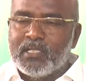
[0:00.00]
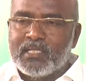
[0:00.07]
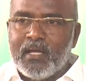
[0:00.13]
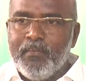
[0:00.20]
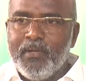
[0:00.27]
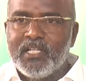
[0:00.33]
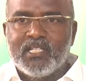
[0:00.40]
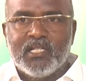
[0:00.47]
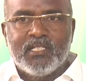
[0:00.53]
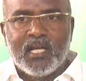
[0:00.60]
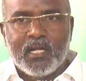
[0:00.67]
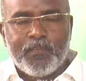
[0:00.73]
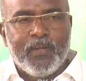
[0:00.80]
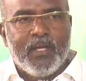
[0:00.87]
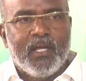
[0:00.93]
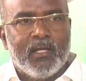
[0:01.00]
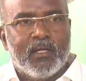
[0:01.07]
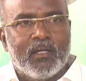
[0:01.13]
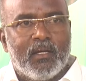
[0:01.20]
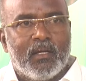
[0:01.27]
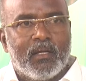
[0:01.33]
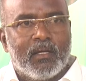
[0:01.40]
ఒక సమీక్ష జరిపి
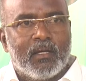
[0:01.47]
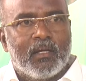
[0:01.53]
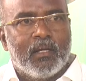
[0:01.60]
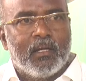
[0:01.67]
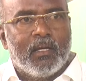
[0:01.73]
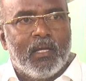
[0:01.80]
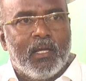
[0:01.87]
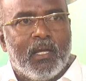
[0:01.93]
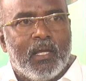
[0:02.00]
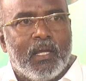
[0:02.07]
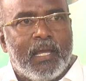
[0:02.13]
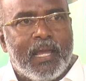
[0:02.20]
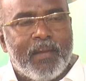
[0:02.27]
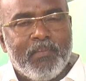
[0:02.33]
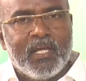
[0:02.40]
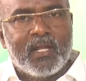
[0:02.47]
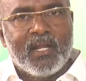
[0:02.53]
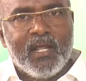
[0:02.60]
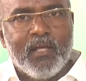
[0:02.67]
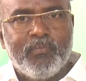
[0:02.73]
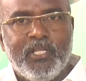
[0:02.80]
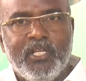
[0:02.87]
ఏం
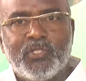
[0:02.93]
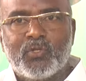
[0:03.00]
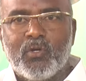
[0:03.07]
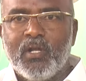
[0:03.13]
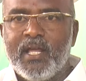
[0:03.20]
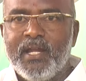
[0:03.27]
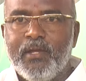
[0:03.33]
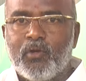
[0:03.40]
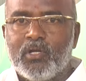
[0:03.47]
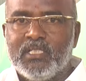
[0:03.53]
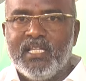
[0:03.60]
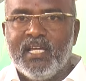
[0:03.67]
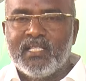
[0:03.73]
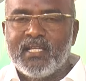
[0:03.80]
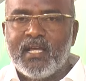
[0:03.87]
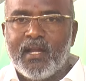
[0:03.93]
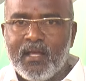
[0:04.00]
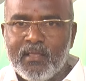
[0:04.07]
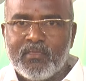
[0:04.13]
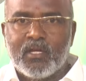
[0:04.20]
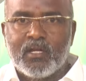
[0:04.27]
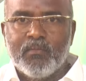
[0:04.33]
నిర్ణయం తీసుకోవాలని ఒక చర్చ
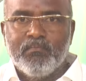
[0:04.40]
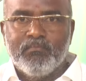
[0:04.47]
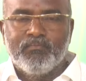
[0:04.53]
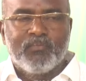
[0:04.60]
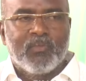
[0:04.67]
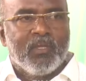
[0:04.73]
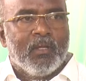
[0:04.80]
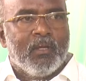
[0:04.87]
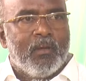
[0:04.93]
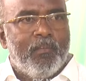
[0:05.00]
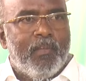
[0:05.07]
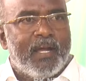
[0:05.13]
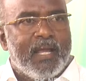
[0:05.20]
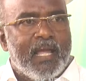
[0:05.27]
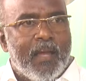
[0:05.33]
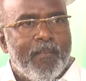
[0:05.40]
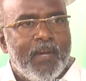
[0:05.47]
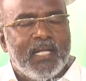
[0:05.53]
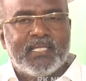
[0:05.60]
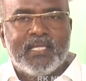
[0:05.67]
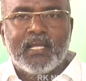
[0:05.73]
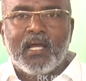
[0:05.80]
అనంతరం మరి
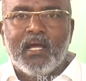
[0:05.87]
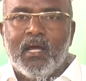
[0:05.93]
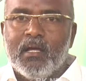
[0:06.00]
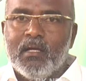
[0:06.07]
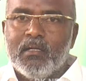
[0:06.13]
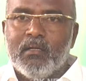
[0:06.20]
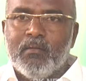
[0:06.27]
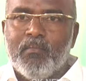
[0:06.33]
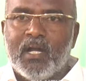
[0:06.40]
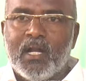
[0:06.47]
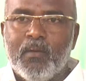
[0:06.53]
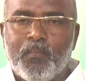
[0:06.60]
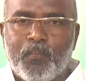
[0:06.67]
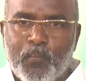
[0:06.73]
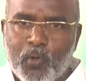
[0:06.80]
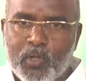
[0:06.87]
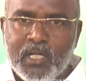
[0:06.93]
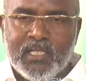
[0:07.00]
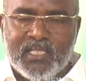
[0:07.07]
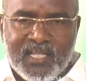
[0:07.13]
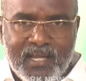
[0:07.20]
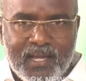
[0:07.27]
ఎమ్మెల్సీగా మనం
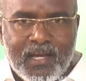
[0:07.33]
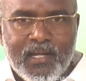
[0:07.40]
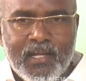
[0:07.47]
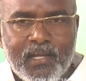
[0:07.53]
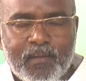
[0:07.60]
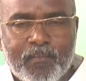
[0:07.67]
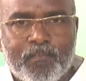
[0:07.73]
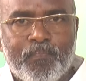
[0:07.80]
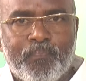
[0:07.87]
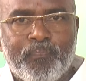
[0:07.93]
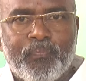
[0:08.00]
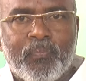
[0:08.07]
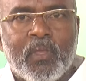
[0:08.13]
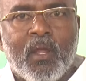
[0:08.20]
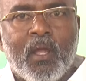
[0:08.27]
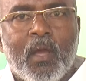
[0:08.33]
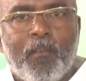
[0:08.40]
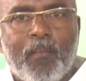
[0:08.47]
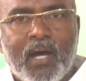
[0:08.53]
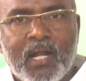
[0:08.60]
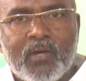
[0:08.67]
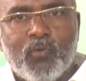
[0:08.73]
పోటీ చేయాలి
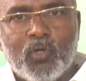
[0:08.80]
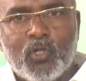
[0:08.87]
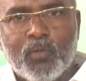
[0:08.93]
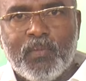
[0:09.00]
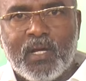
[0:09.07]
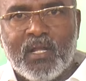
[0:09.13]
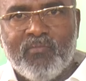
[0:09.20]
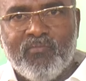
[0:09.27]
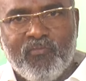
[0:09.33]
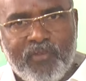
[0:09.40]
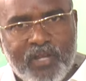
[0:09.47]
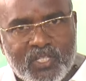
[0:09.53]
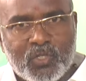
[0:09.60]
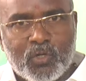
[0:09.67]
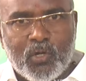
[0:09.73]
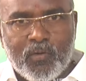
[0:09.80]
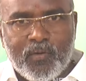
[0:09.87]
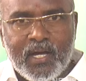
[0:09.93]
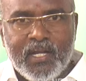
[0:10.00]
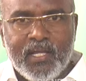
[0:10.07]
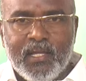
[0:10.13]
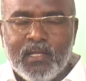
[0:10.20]
మన ఓటు మనం
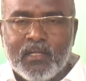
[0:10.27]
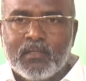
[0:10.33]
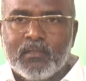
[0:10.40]
వేసుకోవాలి